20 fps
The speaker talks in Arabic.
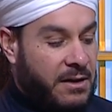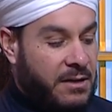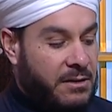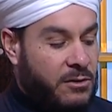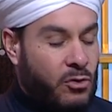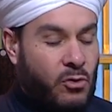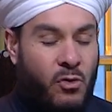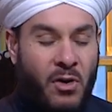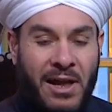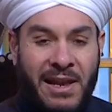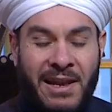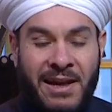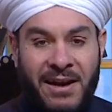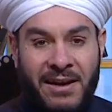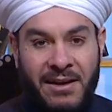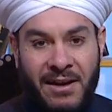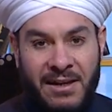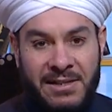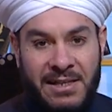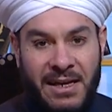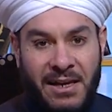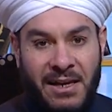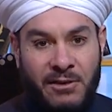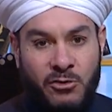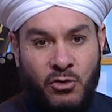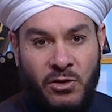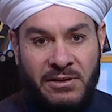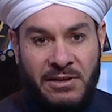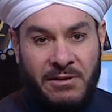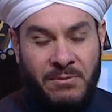تقوا الله يا ناس
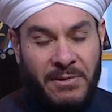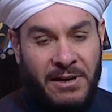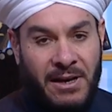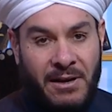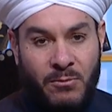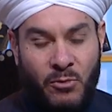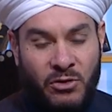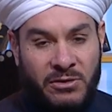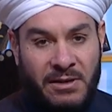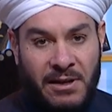خليتوها تتمنى الموت